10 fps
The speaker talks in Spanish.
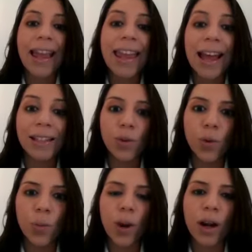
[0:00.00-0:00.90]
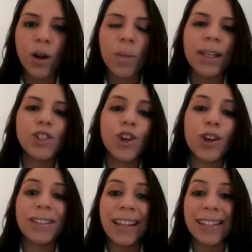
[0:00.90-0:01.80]
ella ya hace un grupo de
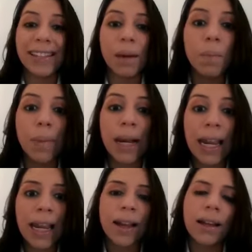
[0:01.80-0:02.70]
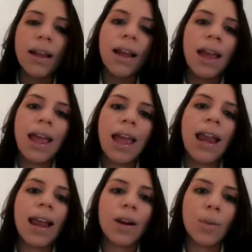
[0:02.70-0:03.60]
recomendaciones que se amplían
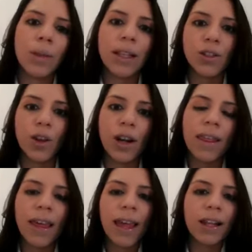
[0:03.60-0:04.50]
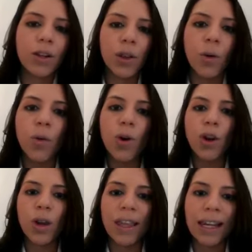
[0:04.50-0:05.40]
en las recomendaciones del 2 de
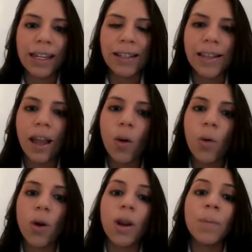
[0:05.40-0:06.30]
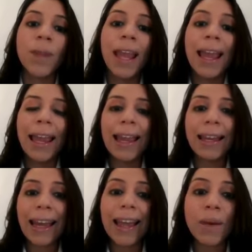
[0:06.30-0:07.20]
julio y del 15 de julio,
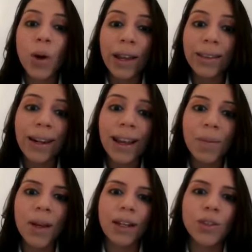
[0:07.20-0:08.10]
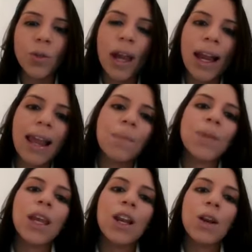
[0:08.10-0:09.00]
que demuestran que en Venezuela,